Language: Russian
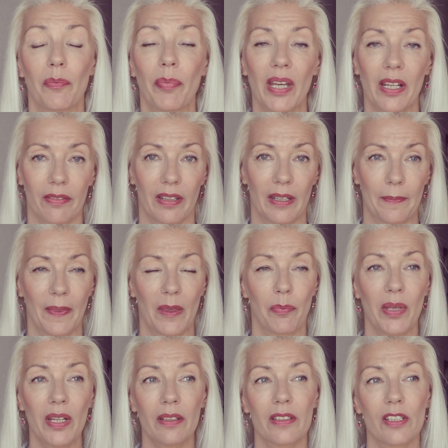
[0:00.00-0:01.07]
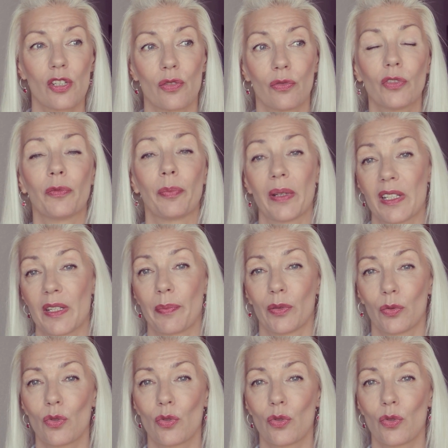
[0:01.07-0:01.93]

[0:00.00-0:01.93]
Первое. Первое, с чего, в принципе,